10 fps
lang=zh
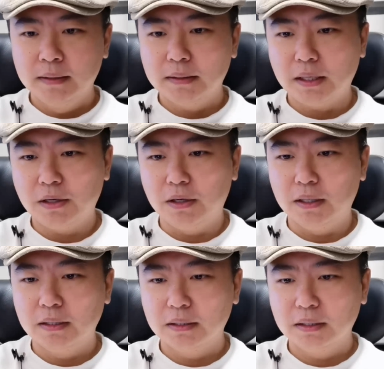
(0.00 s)
大家好
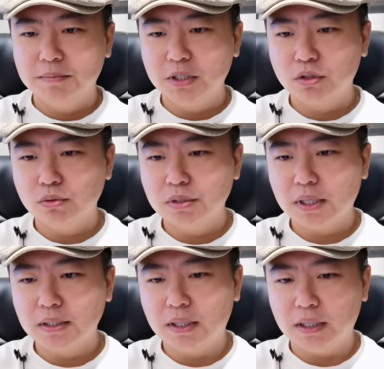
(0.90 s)
啊，那么周
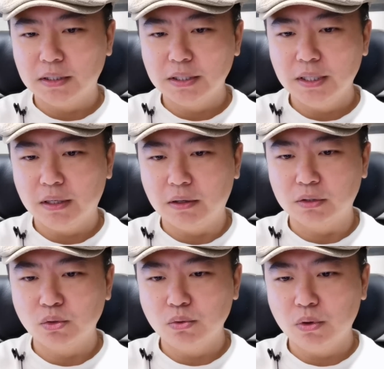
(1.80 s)
三呢，二十一号啊，
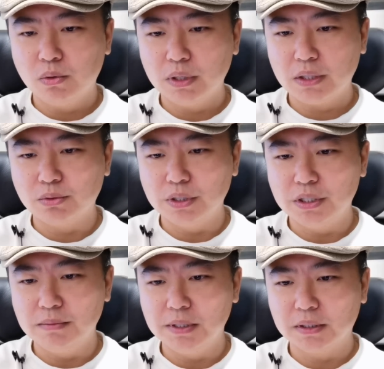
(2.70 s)
中国国家主席习
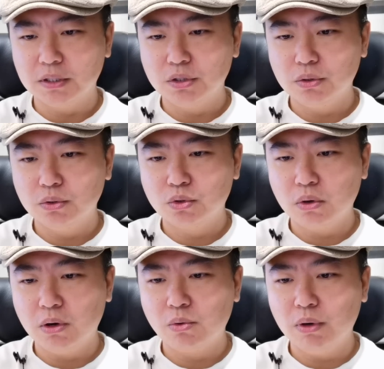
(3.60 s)
近平呢就
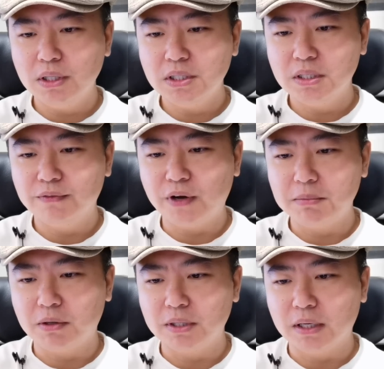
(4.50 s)
中澳关系发
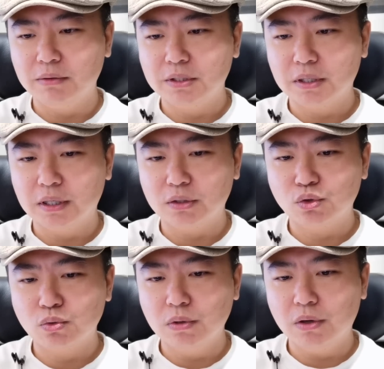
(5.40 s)
表言论称啊，
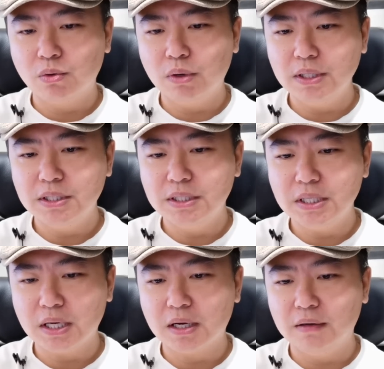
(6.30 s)
中澳关系
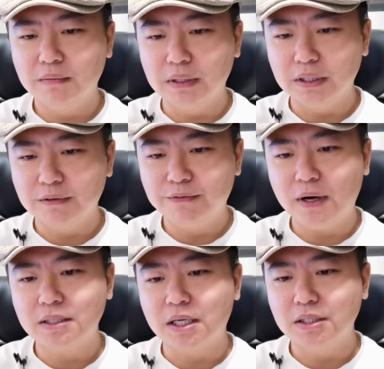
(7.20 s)
健康稳定
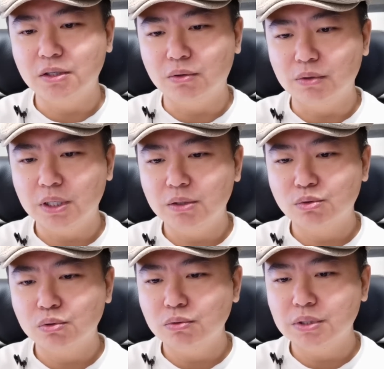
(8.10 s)
发展，有利于
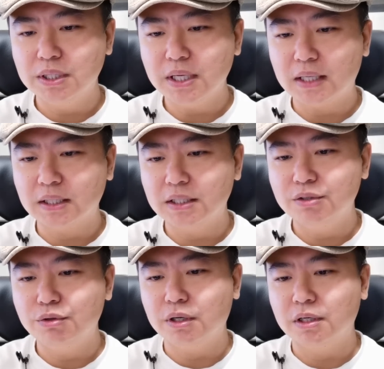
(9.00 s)
促进亚太地
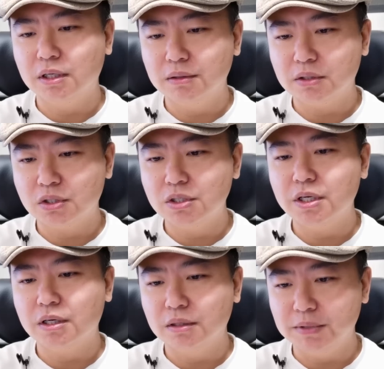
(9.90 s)
区的和世
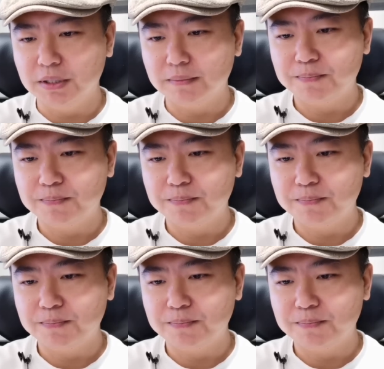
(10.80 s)
界和平、